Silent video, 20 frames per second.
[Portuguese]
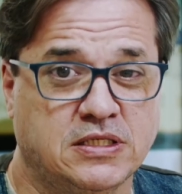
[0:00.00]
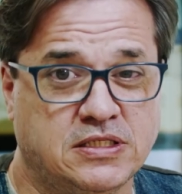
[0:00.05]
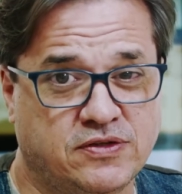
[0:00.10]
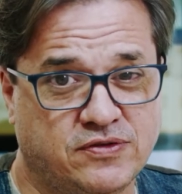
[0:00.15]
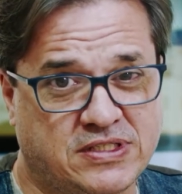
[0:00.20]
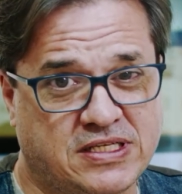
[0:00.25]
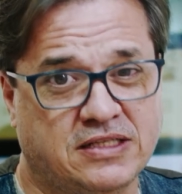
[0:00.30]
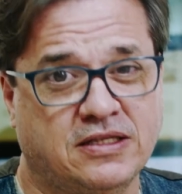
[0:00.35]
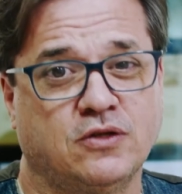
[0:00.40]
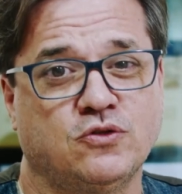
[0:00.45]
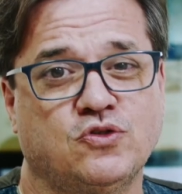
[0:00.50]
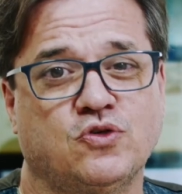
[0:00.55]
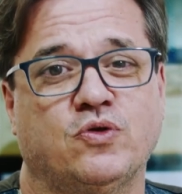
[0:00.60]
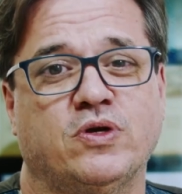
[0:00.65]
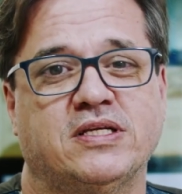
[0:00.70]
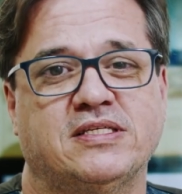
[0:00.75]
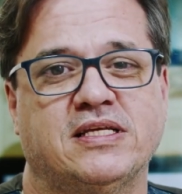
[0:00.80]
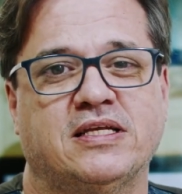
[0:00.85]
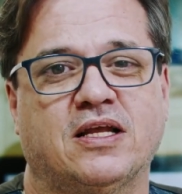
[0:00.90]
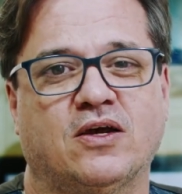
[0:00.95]
Se você está nos
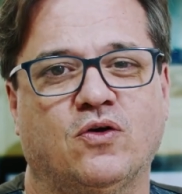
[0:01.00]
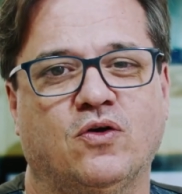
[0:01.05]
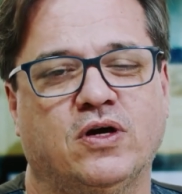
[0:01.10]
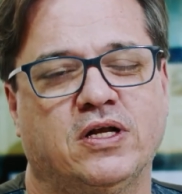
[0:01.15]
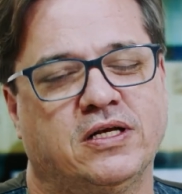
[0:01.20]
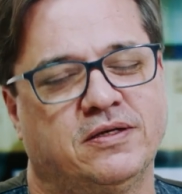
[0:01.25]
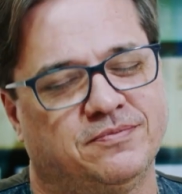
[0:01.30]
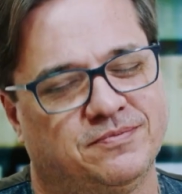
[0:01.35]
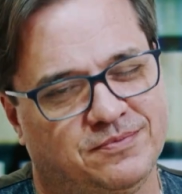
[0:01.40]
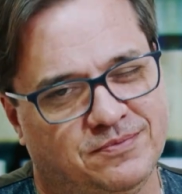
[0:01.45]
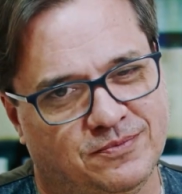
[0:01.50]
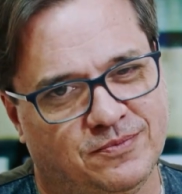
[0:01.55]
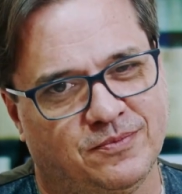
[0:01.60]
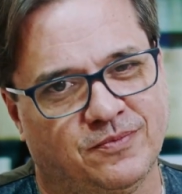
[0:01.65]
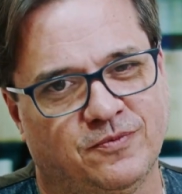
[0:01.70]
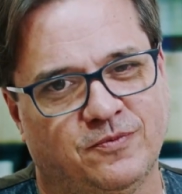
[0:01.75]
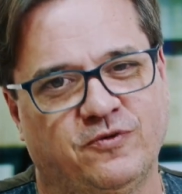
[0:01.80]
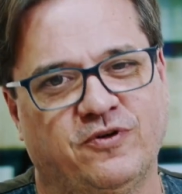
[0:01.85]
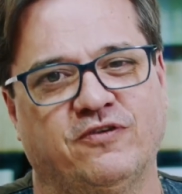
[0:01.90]
conhecendo agora, por